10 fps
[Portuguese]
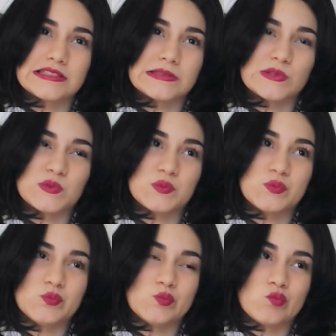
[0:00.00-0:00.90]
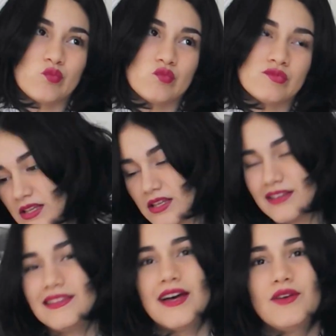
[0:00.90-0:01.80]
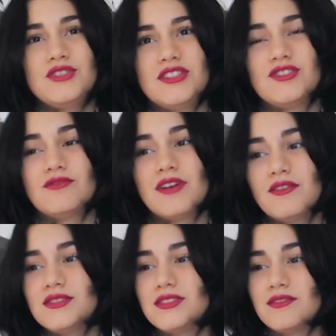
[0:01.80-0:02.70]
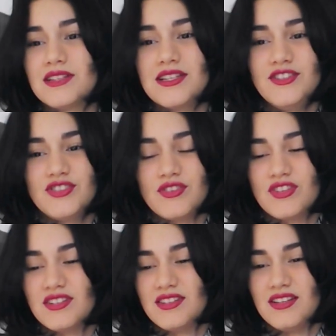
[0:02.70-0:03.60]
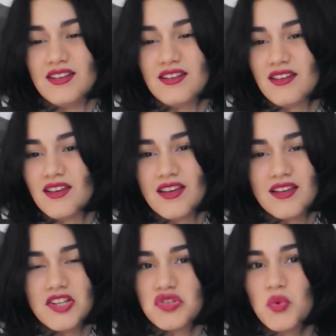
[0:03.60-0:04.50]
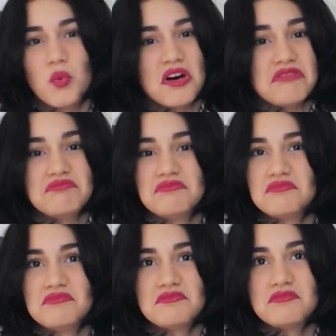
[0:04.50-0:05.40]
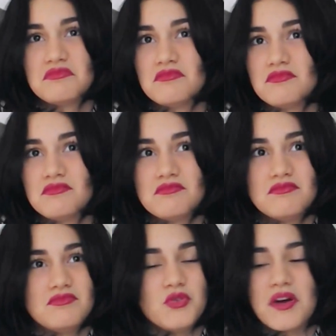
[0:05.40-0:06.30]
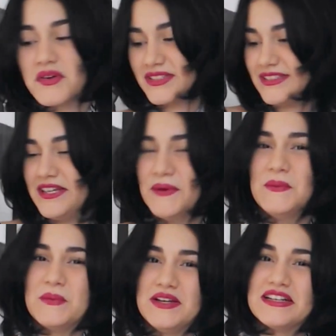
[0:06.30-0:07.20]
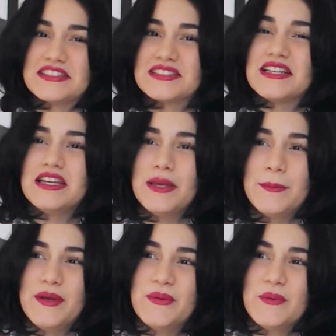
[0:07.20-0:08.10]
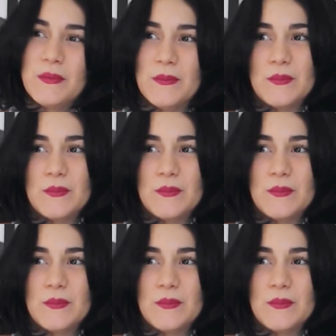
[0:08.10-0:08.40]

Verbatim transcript: Hum, não, gente, nunca aconteceu nada disso, assim. Nunca. Nunca aconteceu. Eu acho que isso aí é meio.